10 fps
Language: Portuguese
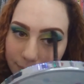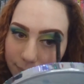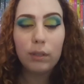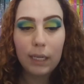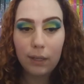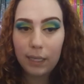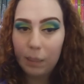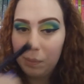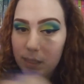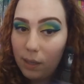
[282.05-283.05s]
Vou voltar com
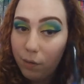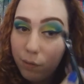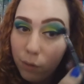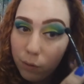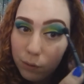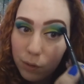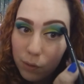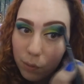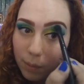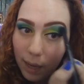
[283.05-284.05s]
aquele pincel fofo de
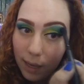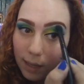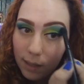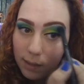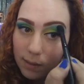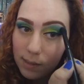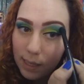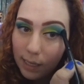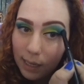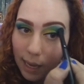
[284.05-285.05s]
sumar
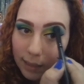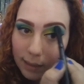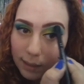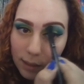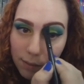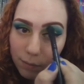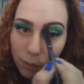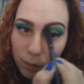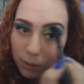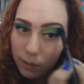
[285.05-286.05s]
sem nada e
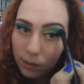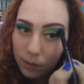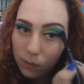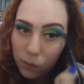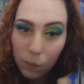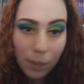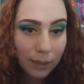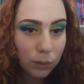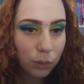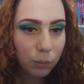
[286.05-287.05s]
vou
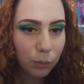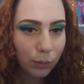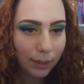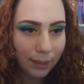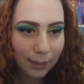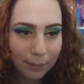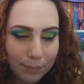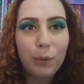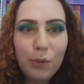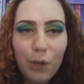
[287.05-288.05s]
sumar todo mundo aqui.
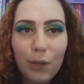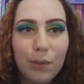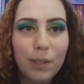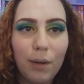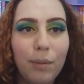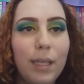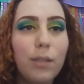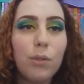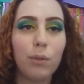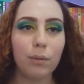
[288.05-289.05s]
Para os olhos são
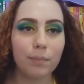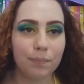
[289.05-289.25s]
isso.